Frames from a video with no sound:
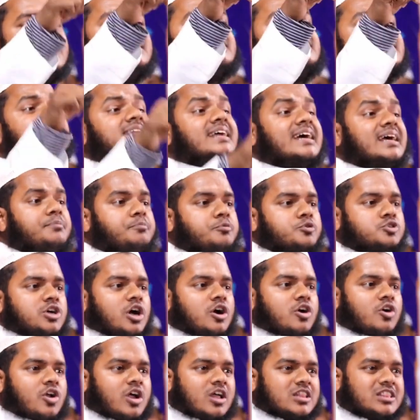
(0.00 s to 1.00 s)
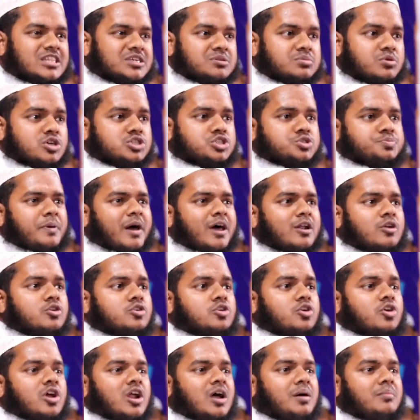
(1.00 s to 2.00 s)
দিনের পূজা করা দিবস পালন
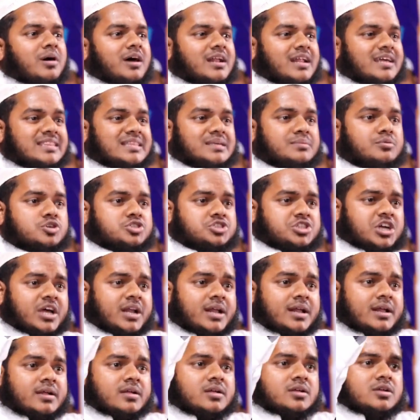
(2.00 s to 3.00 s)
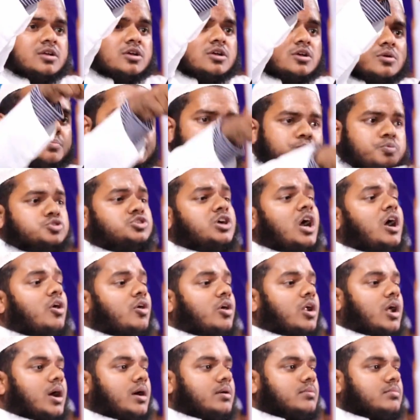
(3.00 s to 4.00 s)
করা মানে দিবসের পূজা
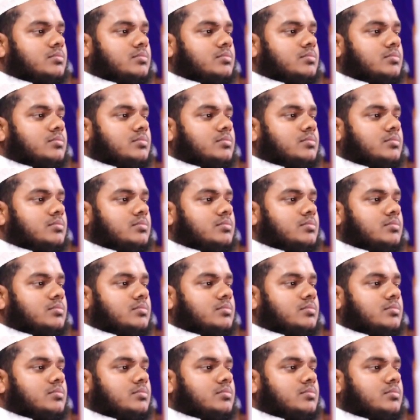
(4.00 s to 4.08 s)
করা